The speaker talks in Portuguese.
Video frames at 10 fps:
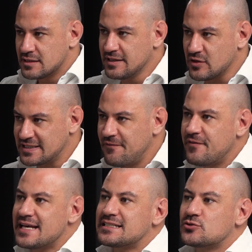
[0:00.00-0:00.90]
Se você
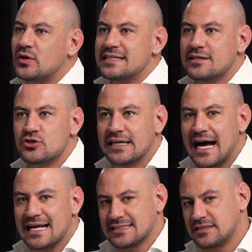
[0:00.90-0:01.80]
fez a sua lição de
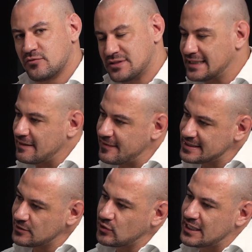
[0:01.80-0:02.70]
casa, se você tá
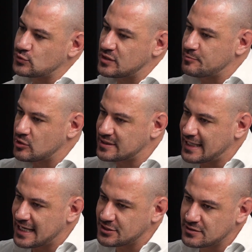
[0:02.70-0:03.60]
fazendo lá suas
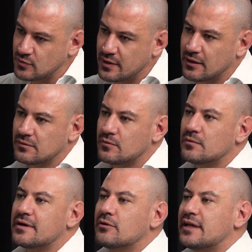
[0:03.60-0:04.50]
postagens com, re
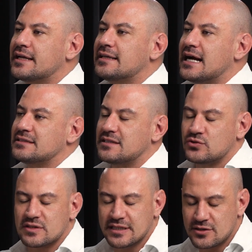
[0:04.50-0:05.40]
com regularidade nas
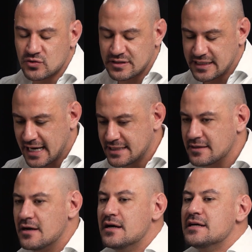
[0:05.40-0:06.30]
suas redes sociais,
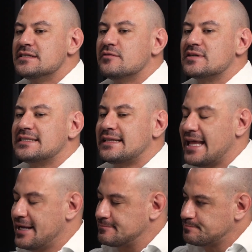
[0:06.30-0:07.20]
se você
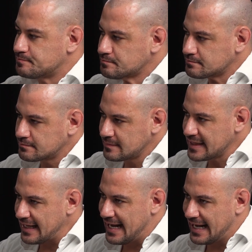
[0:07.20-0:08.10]
tem
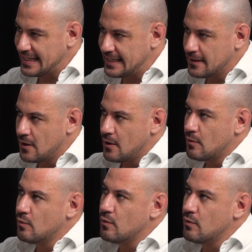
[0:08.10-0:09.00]
aí
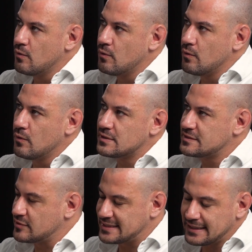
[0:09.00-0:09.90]
o,
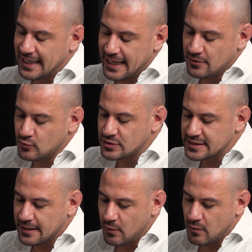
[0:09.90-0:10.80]
se você tem o
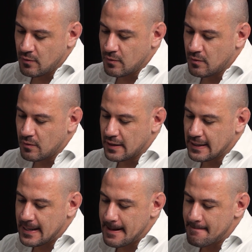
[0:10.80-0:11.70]
seu,
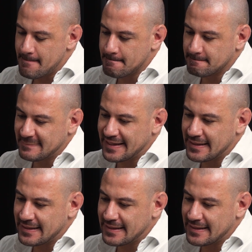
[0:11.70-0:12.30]
um,